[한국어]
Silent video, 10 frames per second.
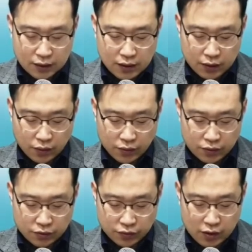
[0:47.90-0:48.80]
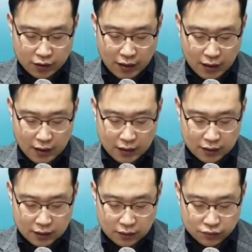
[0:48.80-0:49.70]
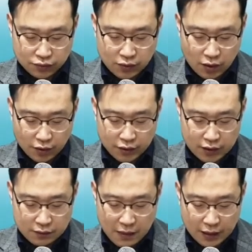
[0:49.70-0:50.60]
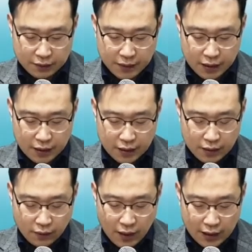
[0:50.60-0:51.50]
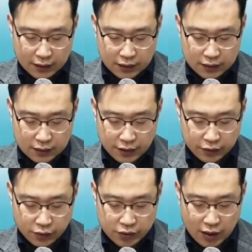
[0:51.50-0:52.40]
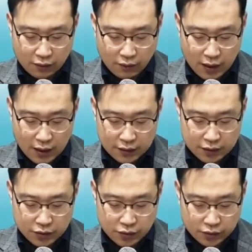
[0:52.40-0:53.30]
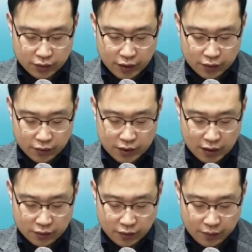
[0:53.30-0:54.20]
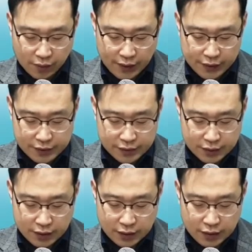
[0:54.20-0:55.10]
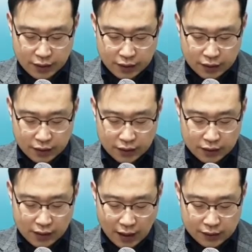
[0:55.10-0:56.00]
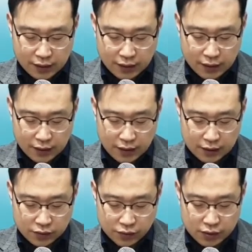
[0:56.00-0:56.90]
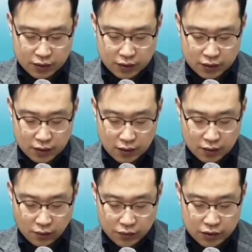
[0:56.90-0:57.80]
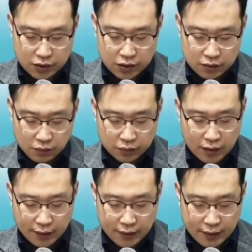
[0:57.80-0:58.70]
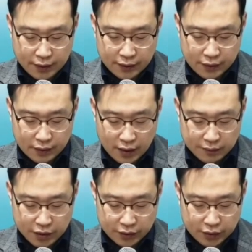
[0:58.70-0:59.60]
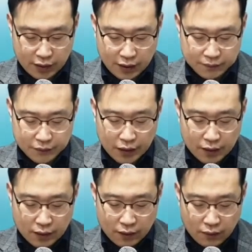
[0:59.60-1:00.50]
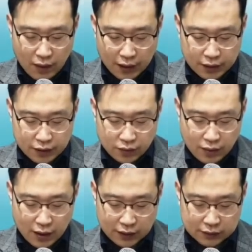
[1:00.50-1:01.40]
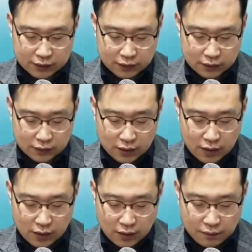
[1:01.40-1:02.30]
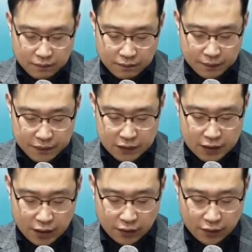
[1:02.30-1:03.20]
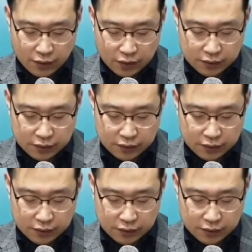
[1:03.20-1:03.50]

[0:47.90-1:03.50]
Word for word: 이에 돌을 굴려다가 굴 어기를 막음해 왕이 그의 도장과 귀족들의 도장으로 봉하였으니 이는 다니엘에 대한 조치를 고치지 못하게 하려 함이었더라. 왕이 돌아가 새도록